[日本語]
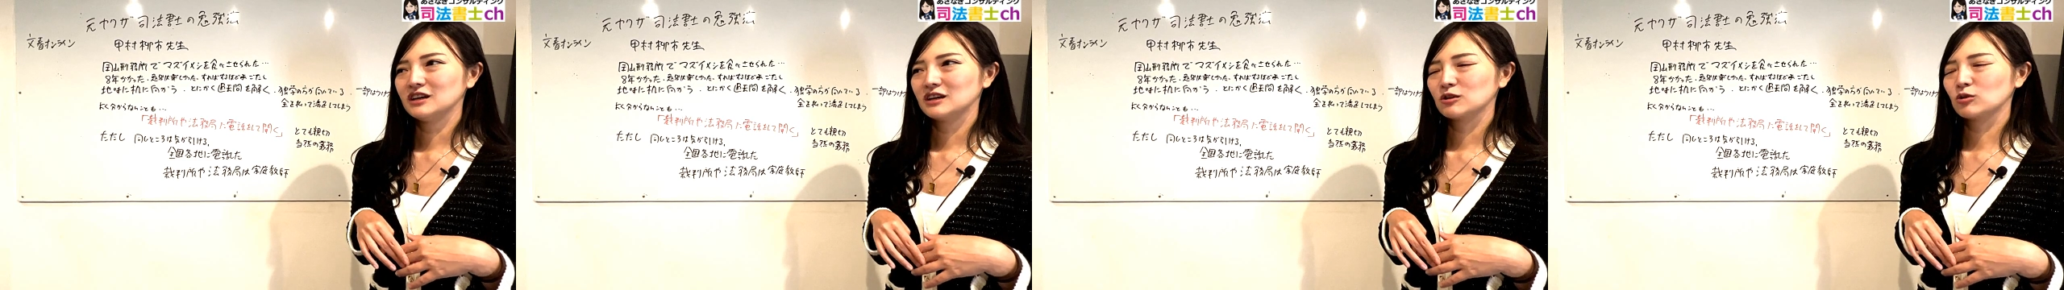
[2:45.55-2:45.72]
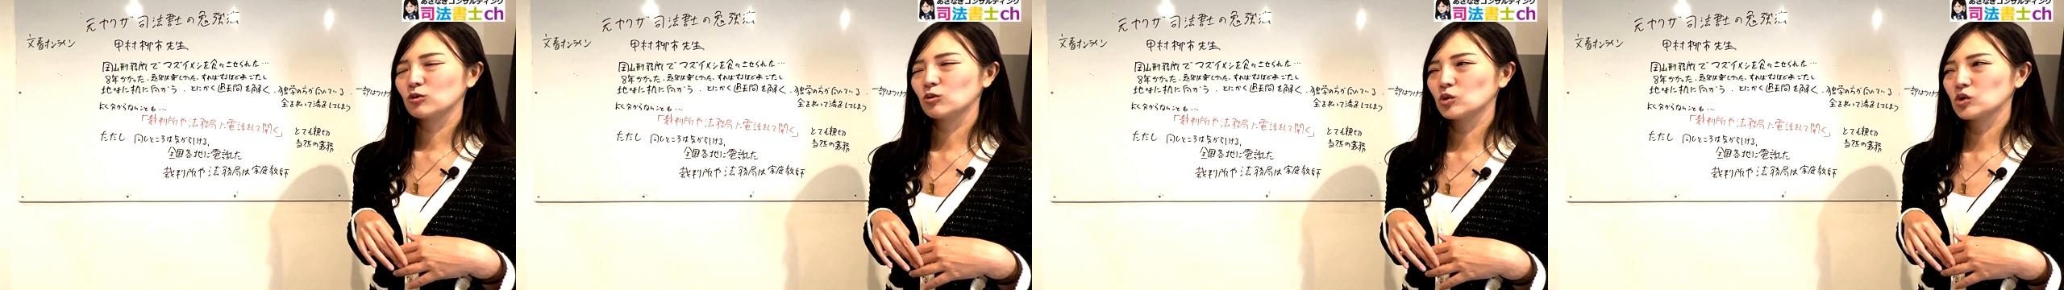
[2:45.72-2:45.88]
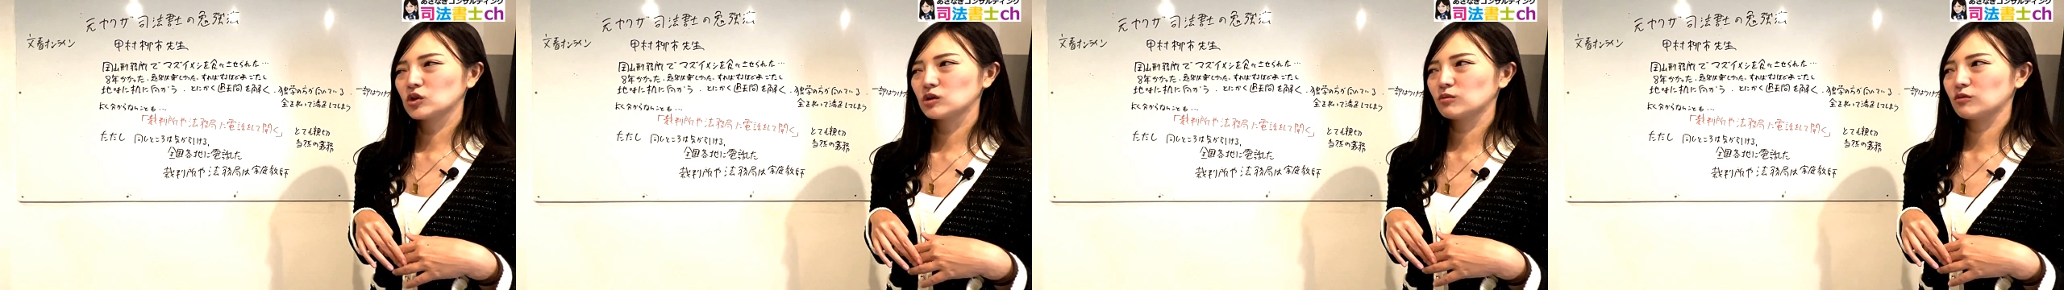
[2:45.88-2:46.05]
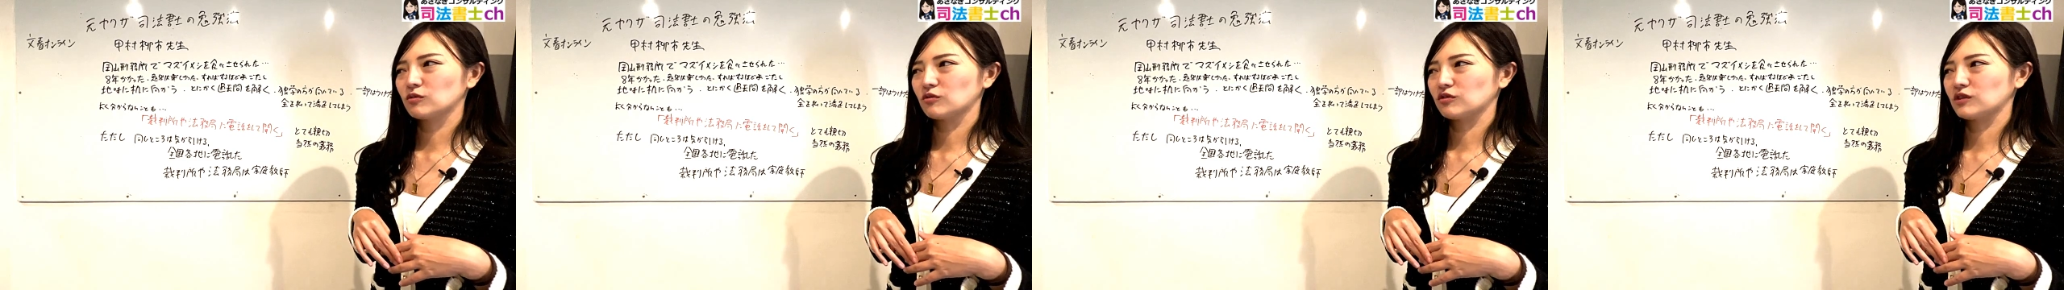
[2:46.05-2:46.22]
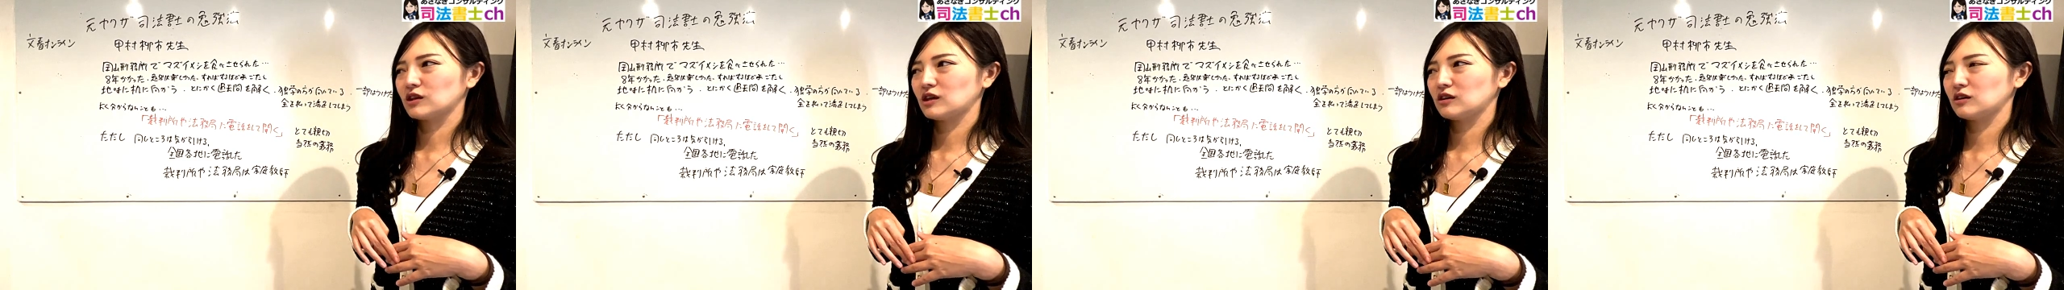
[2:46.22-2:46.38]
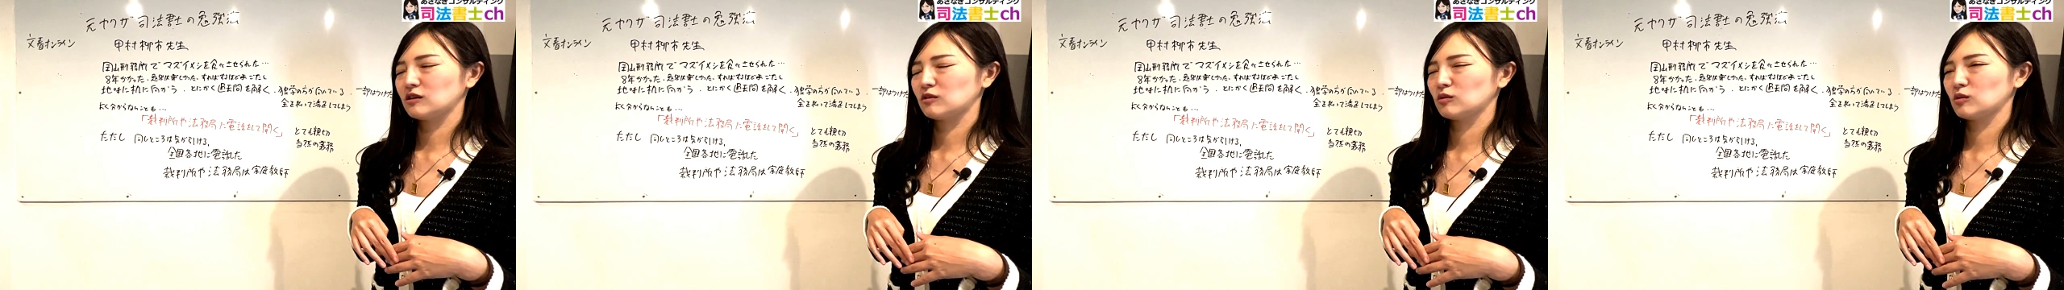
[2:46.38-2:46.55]
登記簿の
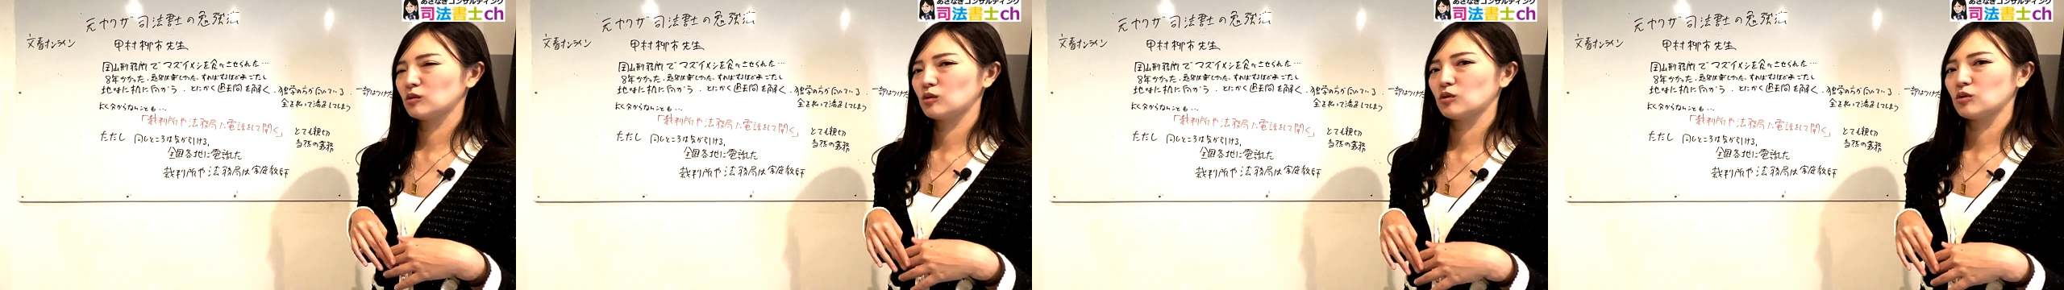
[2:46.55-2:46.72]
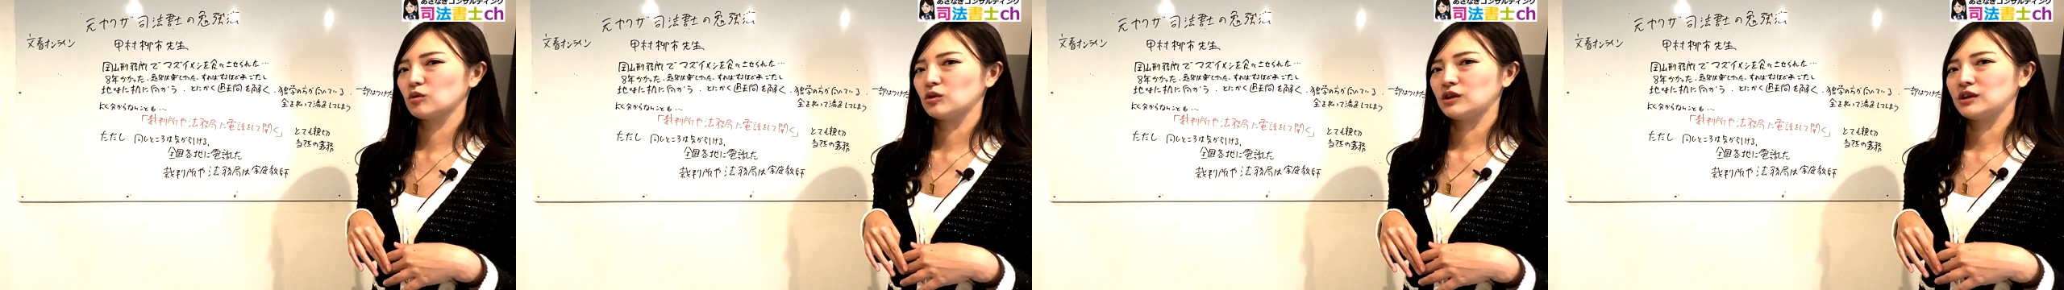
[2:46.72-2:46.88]
請求を